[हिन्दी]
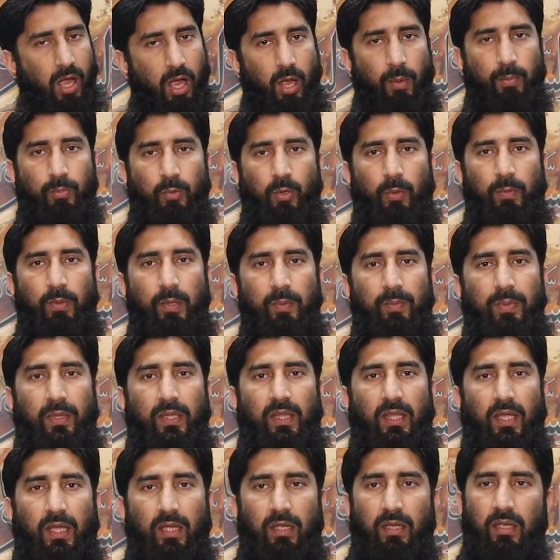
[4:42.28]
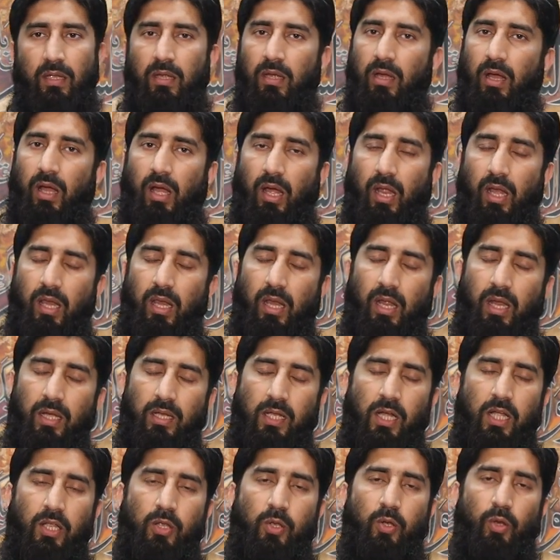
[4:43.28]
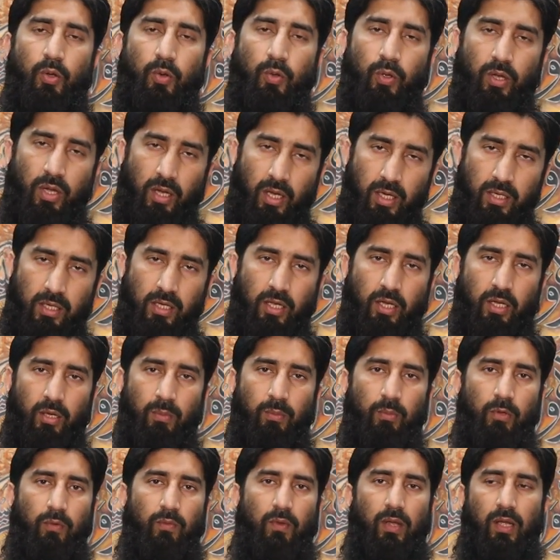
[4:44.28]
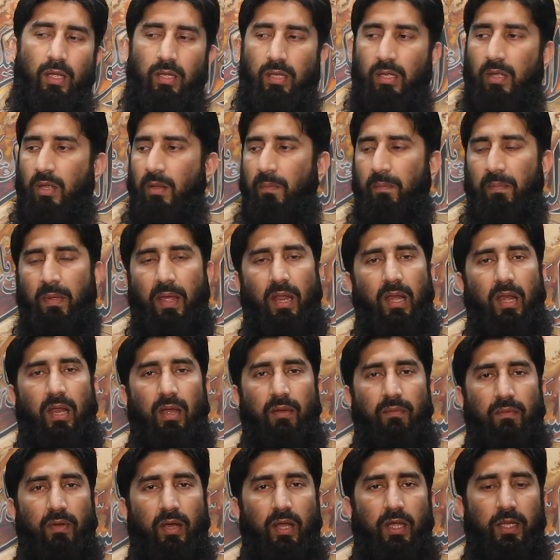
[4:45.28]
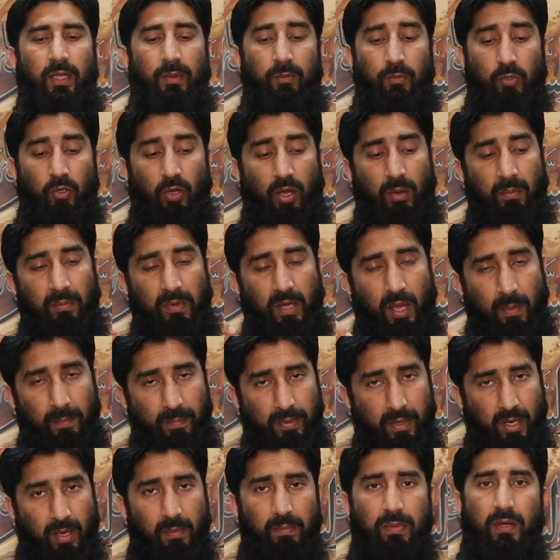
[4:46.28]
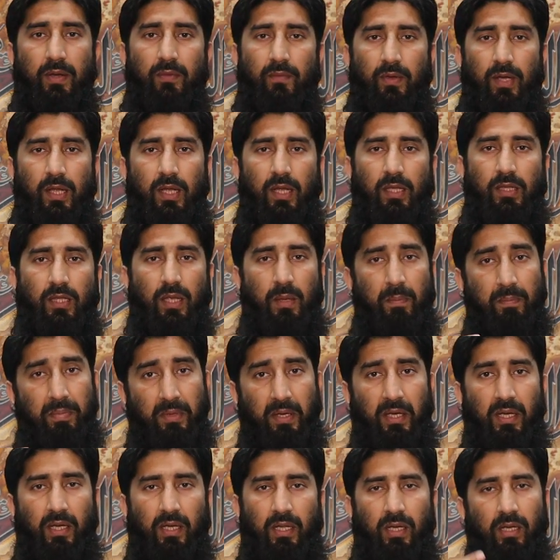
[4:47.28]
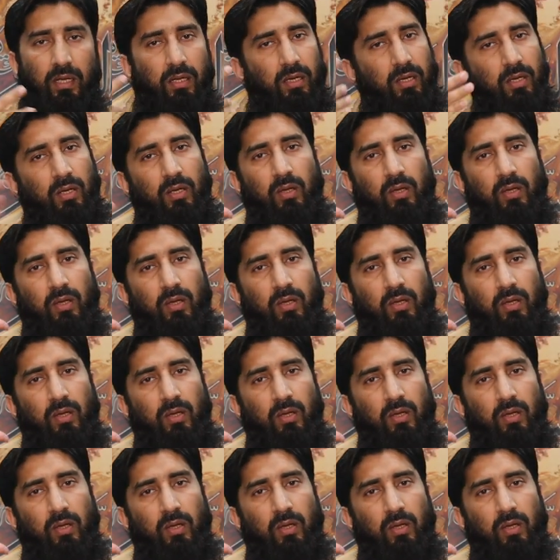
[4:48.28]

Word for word: आपको भी पता है अल्लाह का करोरहा करम हुआ पहला वॉल्यूम जो हमने अपना बनवाया था प्रिंटिंग